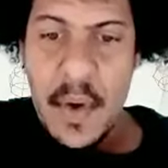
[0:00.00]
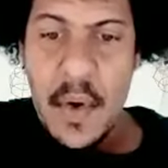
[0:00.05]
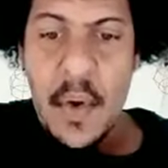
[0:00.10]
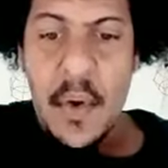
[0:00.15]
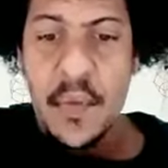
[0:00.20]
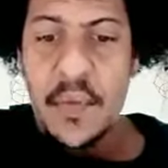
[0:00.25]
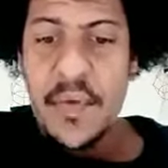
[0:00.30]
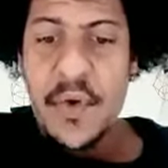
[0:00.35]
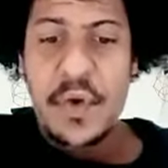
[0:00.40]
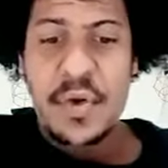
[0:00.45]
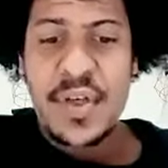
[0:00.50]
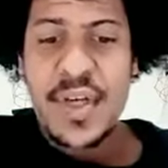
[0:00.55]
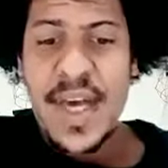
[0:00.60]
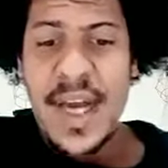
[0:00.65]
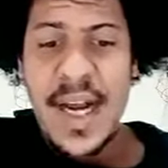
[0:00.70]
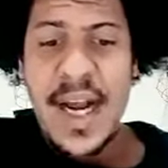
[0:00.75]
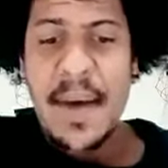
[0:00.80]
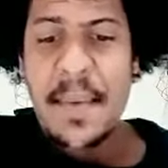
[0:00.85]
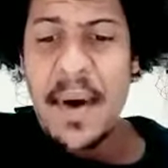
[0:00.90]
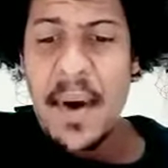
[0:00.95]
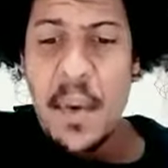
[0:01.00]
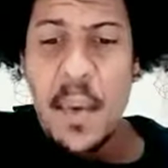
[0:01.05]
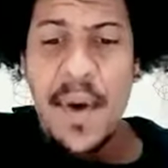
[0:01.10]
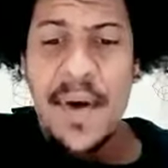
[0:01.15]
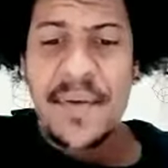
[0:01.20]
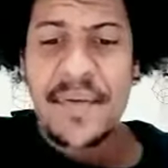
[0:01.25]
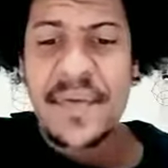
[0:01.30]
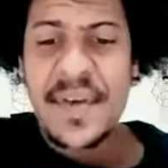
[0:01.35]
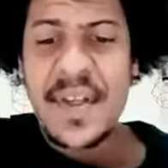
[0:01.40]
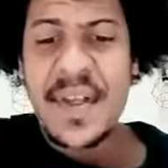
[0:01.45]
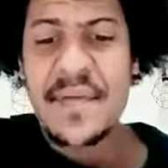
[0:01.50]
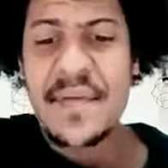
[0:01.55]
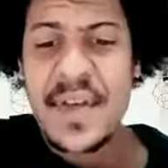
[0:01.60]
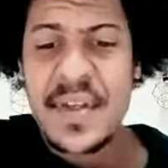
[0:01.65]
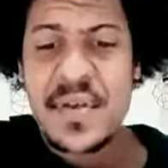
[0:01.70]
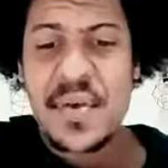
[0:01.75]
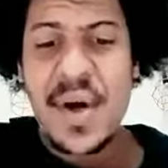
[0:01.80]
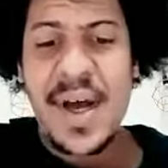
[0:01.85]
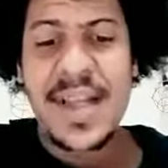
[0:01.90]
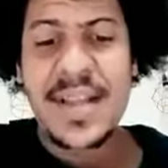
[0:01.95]
O vírus que acaba com a vida vem
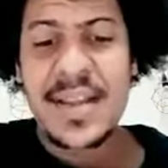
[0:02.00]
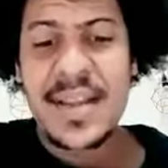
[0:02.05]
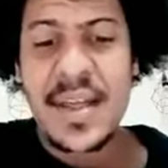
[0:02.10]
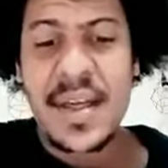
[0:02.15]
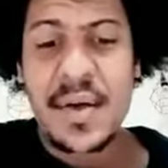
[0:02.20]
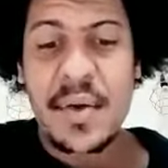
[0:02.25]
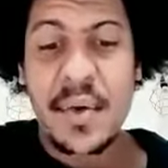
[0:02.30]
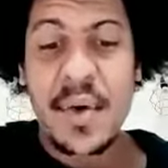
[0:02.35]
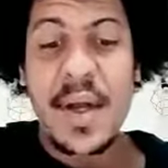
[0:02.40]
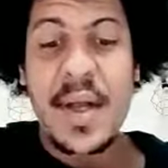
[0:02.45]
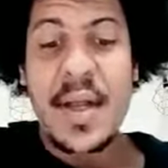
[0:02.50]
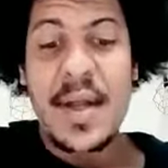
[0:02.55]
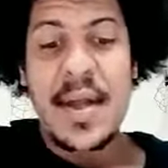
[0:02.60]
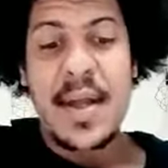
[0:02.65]
sorrateiro,